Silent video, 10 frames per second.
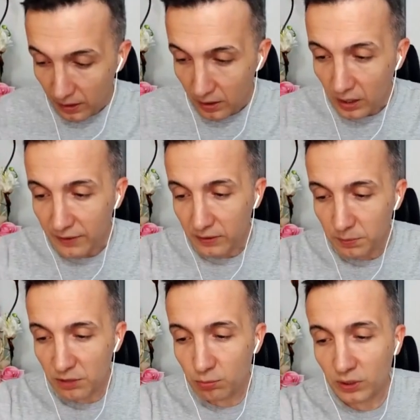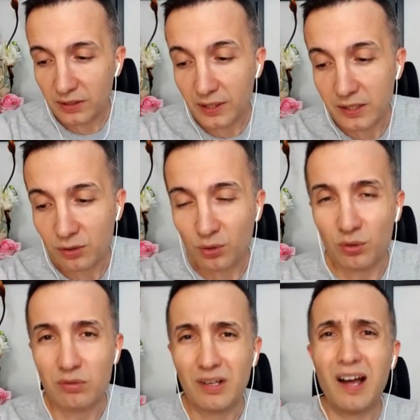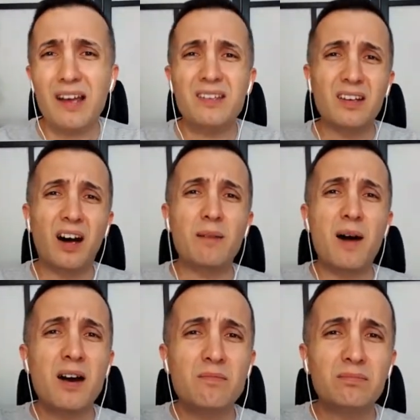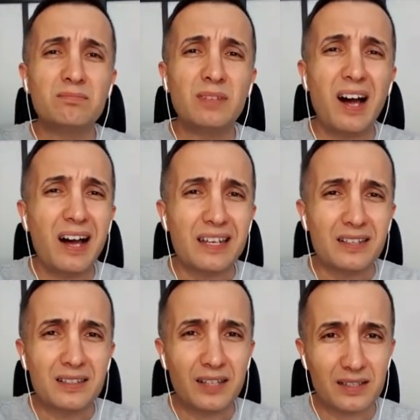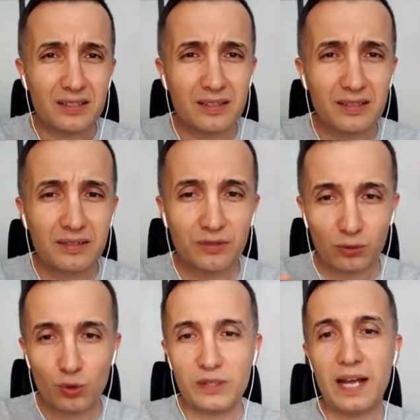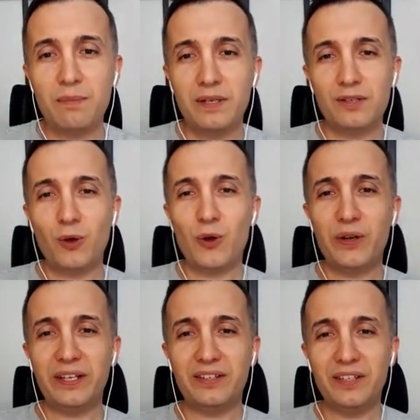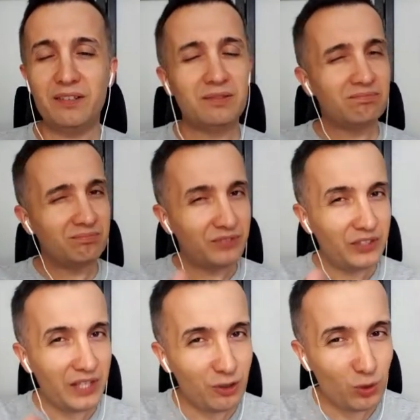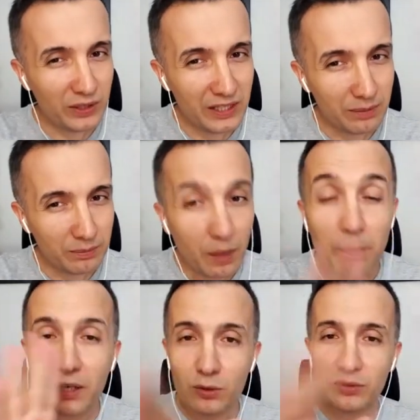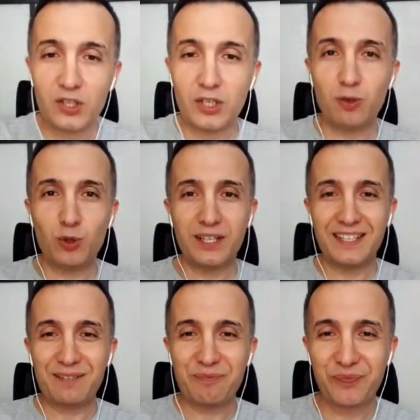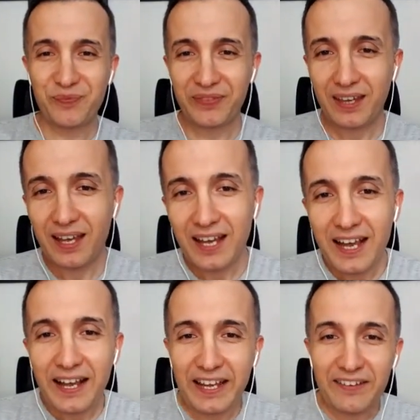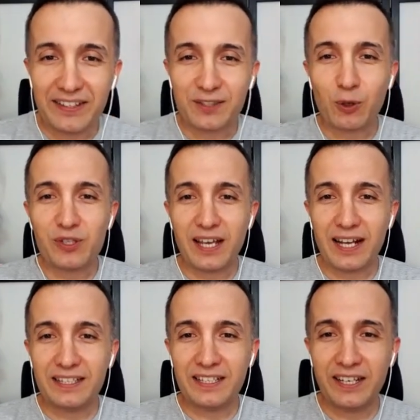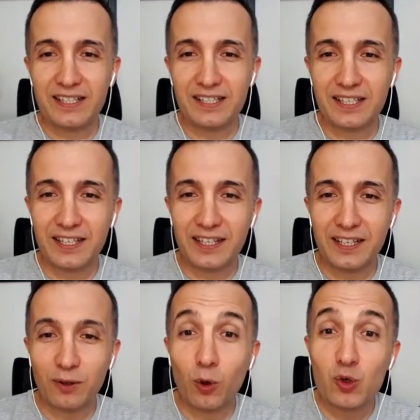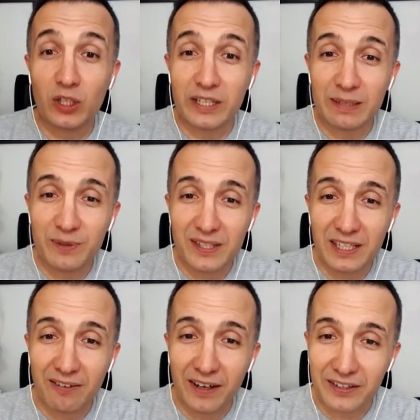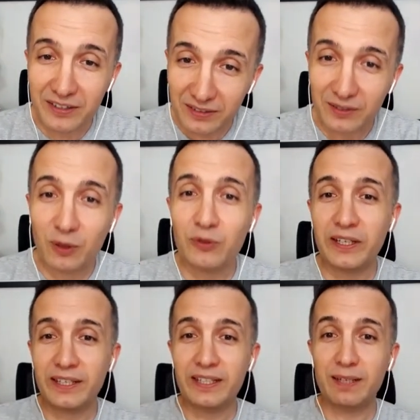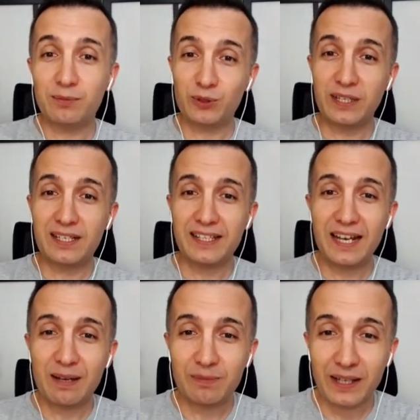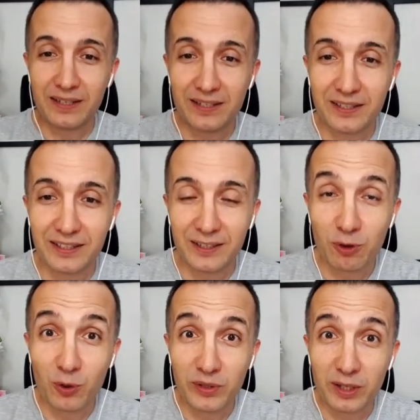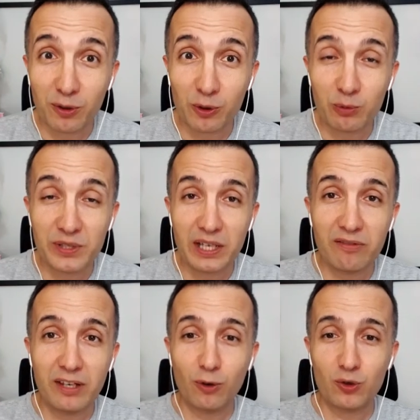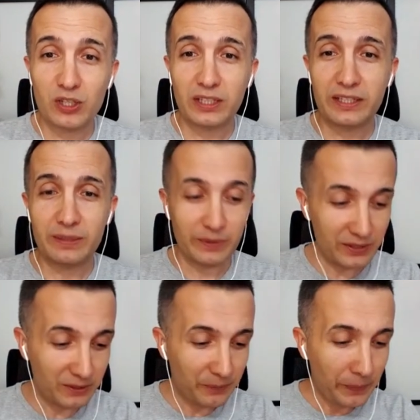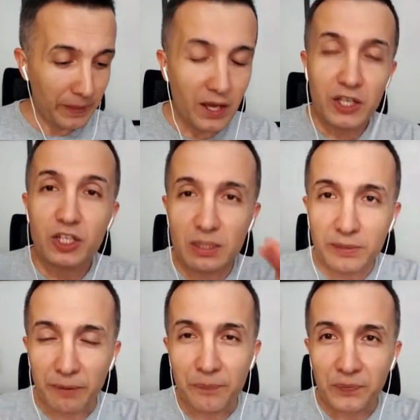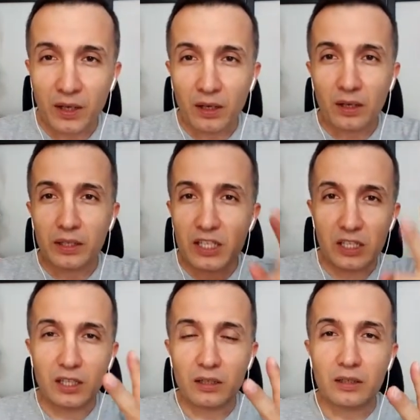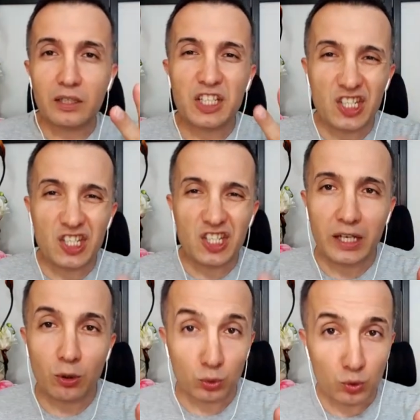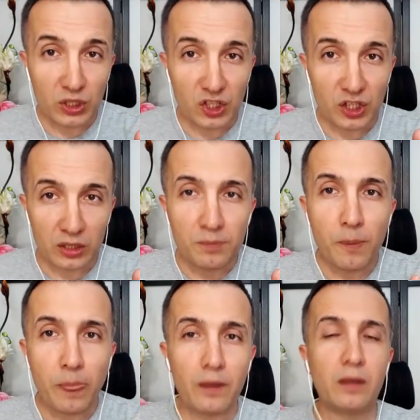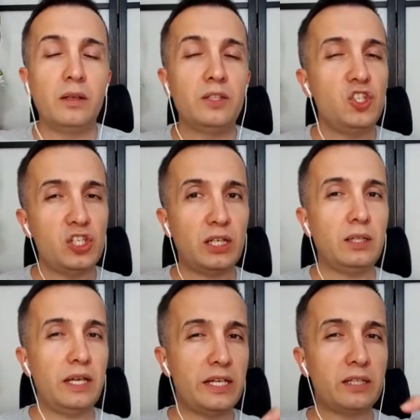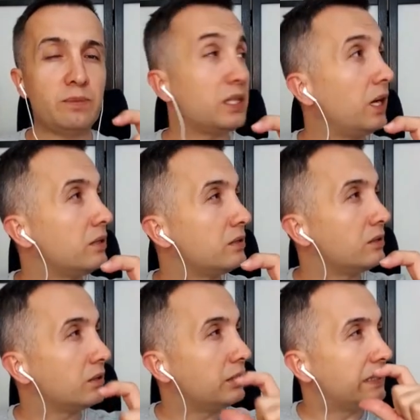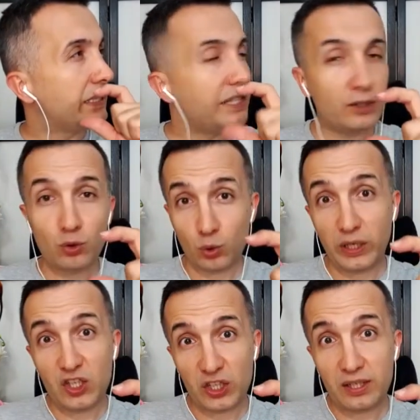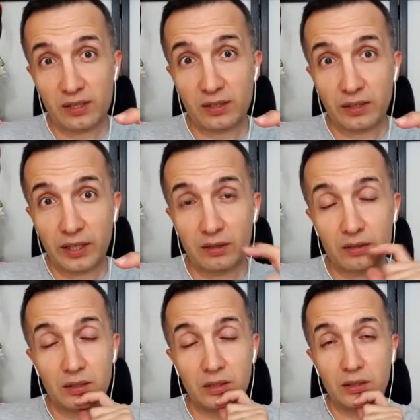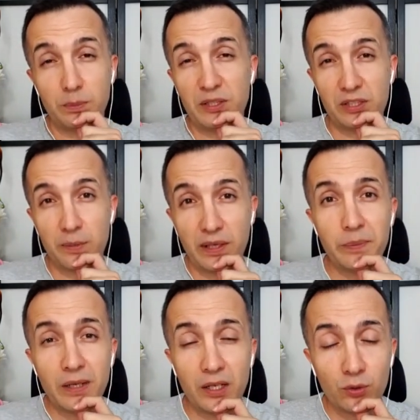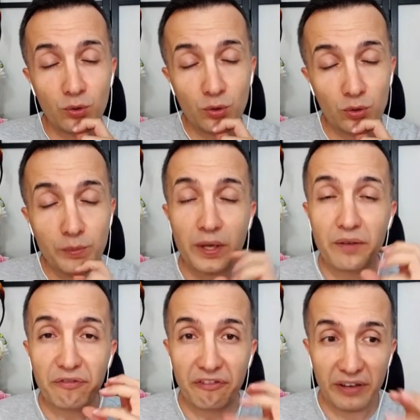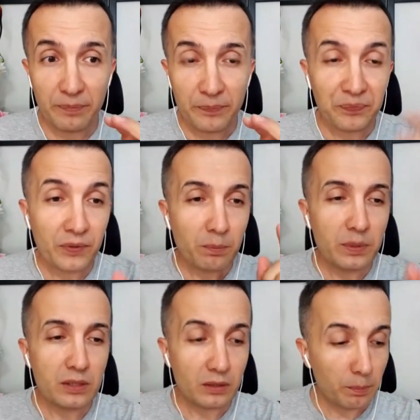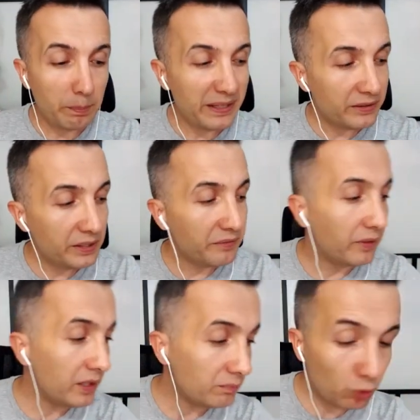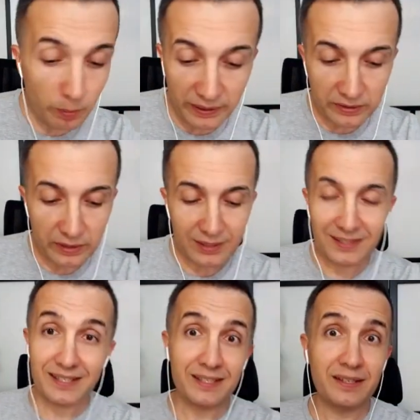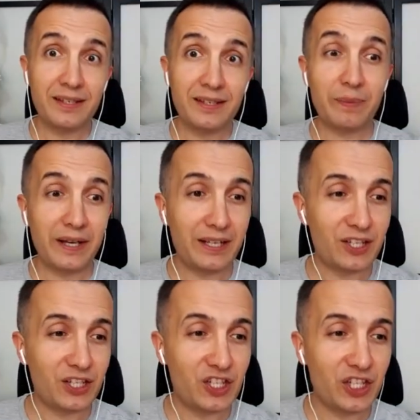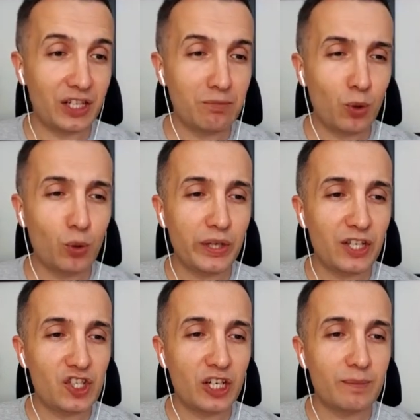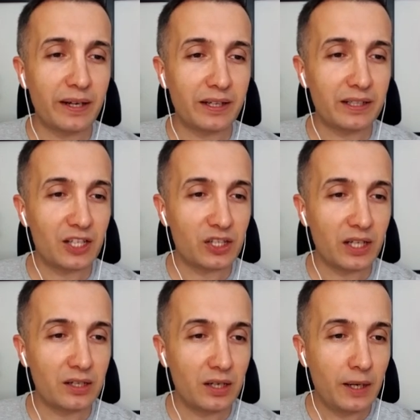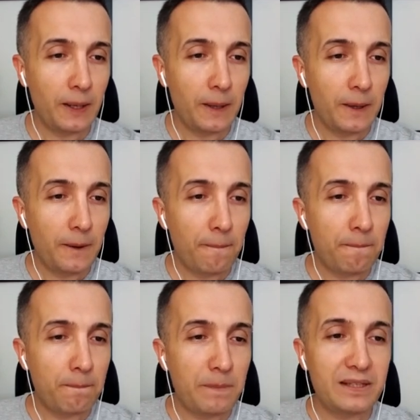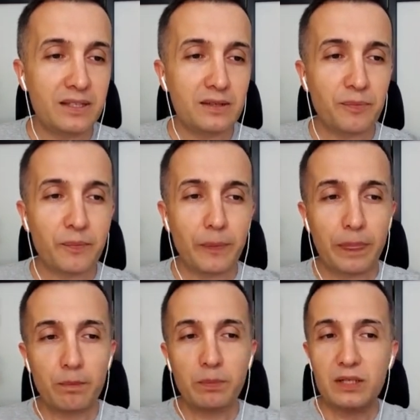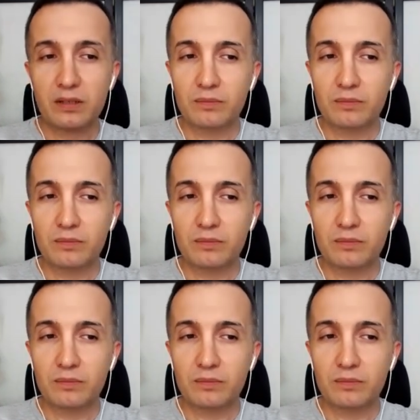Evet biz buna tas diyoruz. Aynı hamam, aynı tas. Güzel bir örnekti. Thank you ederim. Pardon teşekkür ederim. Evet hoş geldiniz. Ee, hocalarımız da var. Onlara da buradan selamlar e, gönderiyorum sevgili hocalarımız. Şimdi iki kişiyle konuşacağım. İnşallah yarım saatlik süre içerisinde e, bitirmeyi planlıyorum ve bir metnim var. Bu metni sizinle paylaşacağım, okuyacağım arkadaşlar. Metin bir